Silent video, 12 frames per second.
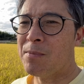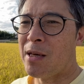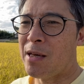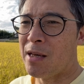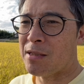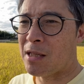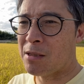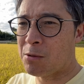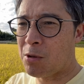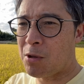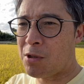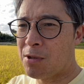えー、チャンネル
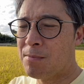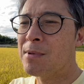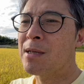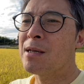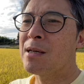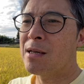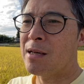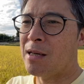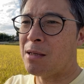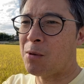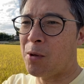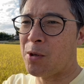登録、
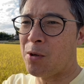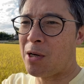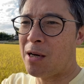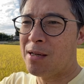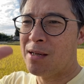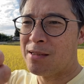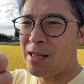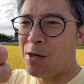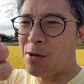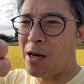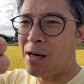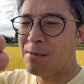えー、高評価、低
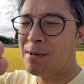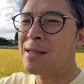評価、